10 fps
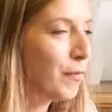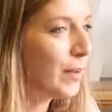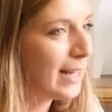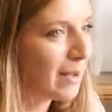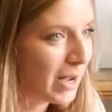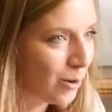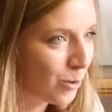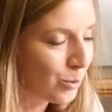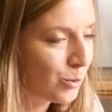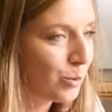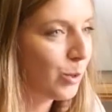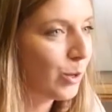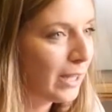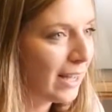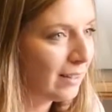faites la balance,
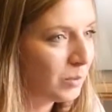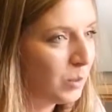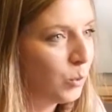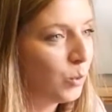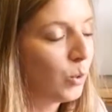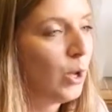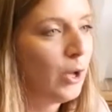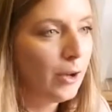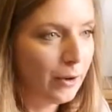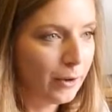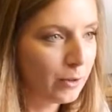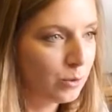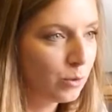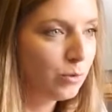regardez un petit peu euh, ce que